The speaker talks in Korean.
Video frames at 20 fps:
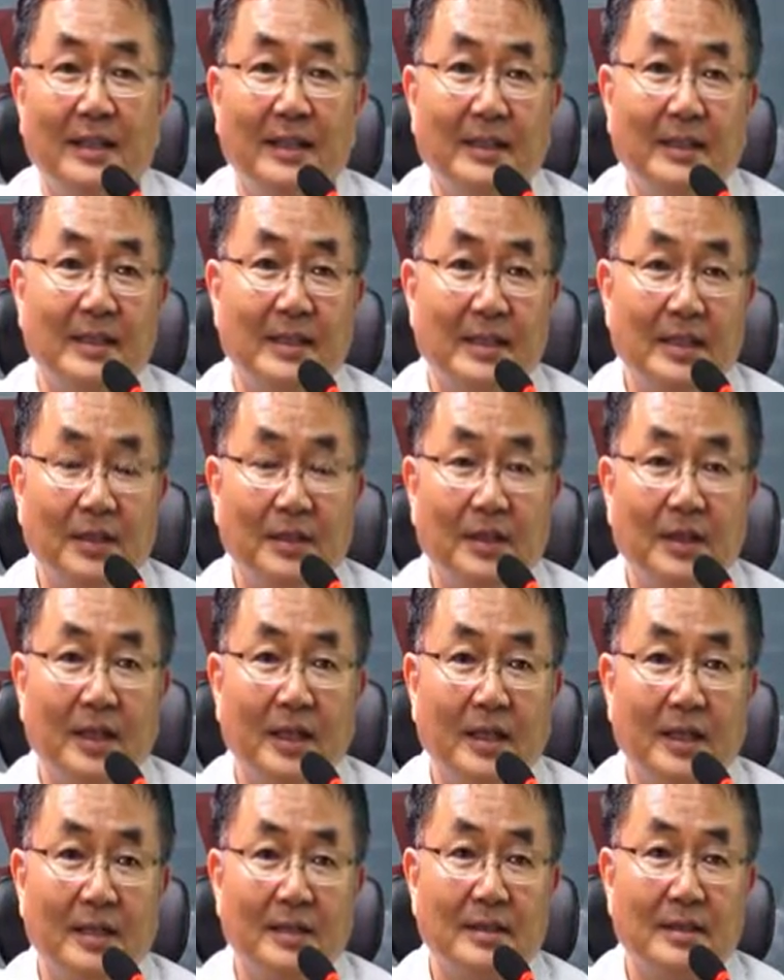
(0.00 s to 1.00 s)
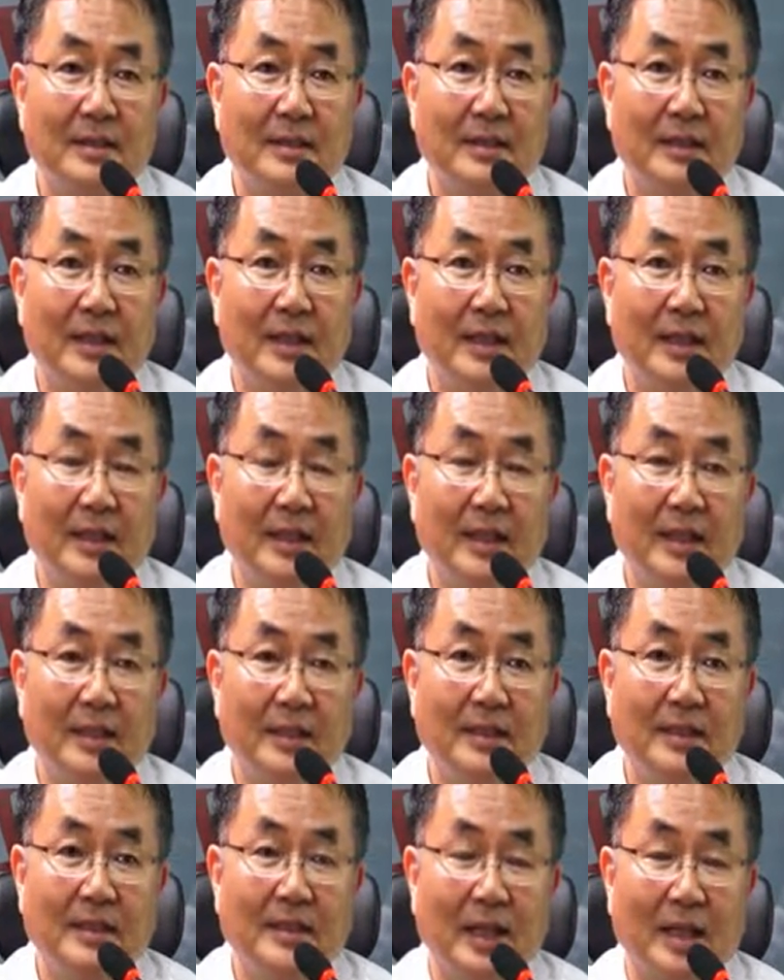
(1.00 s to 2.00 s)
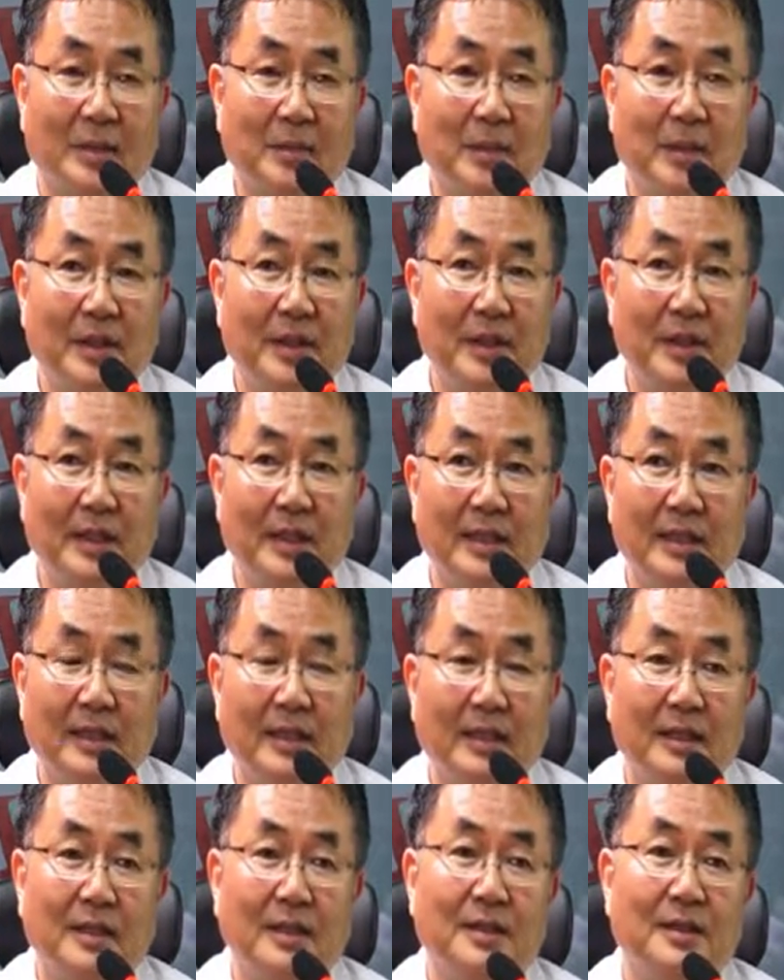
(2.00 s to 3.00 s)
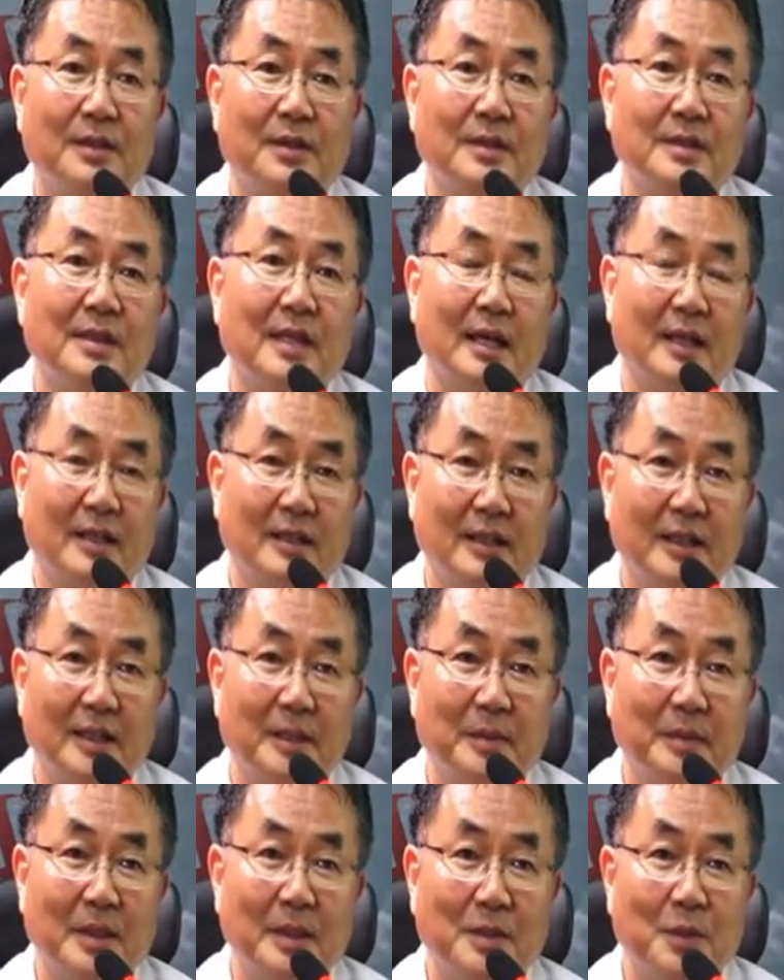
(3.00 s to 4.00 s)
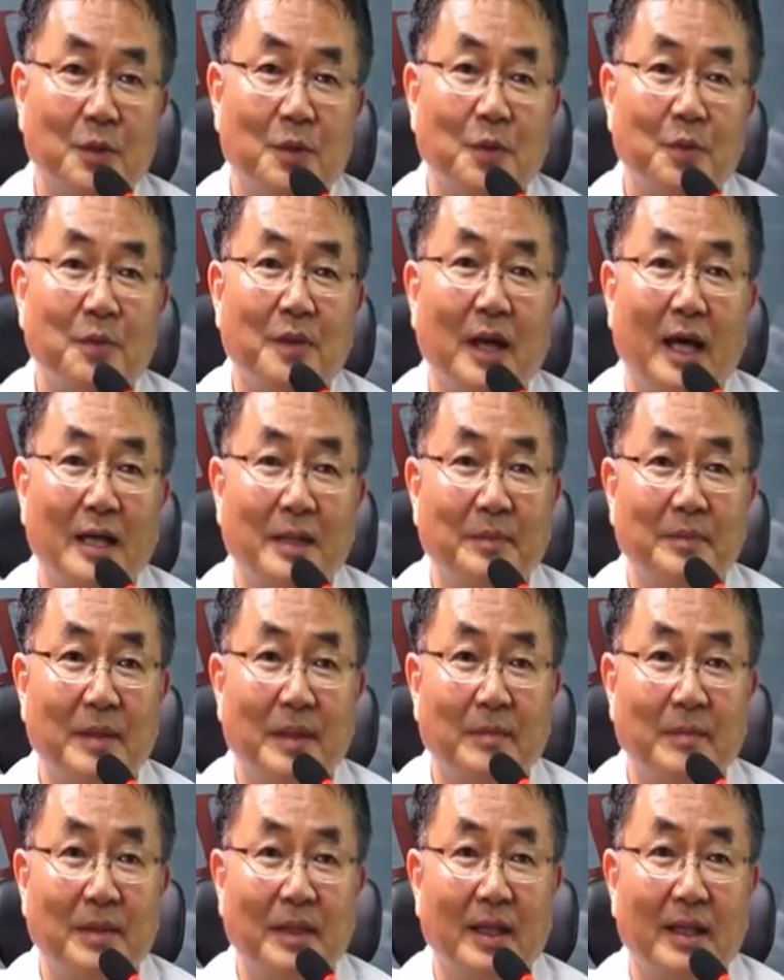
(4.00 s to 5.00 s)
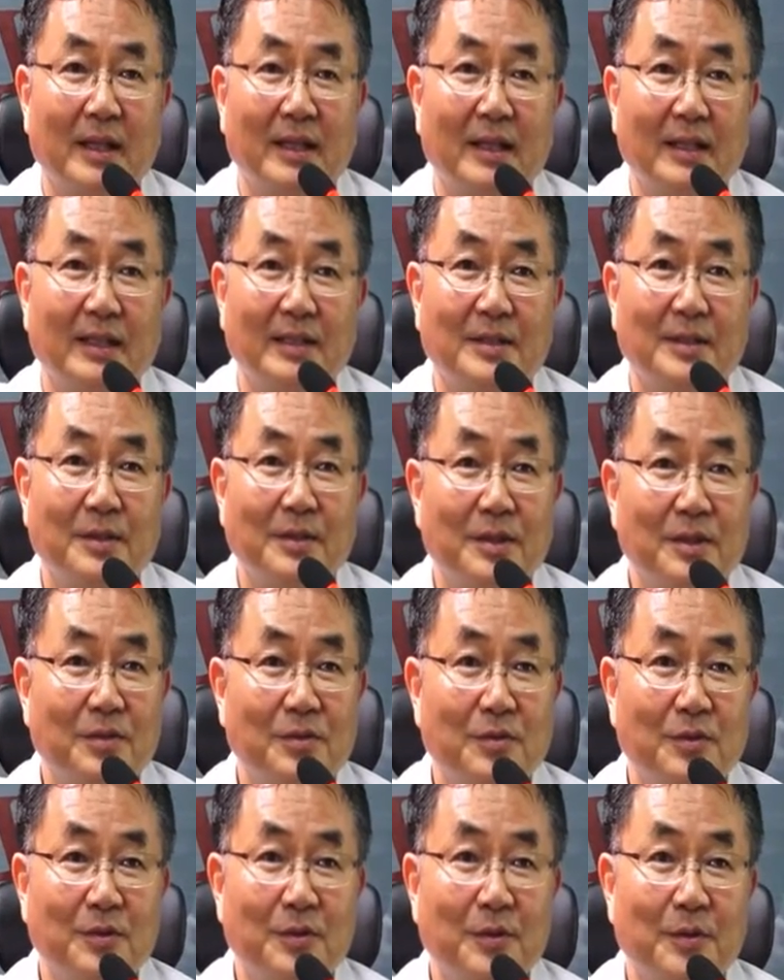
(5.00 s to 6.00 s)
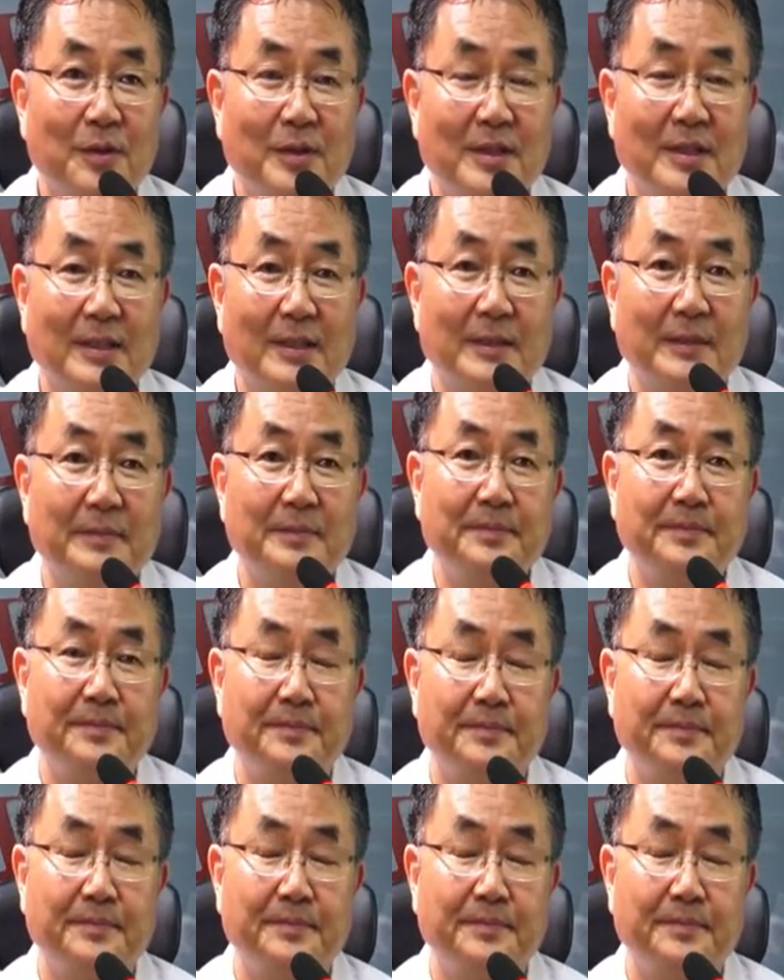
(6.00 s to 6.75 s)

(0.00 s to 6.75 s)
이제 이렇게 했을 때의 이 장면이 그렇지 않을 때보다 조금 더 아름답다. 저는 이 스튜디오를 지금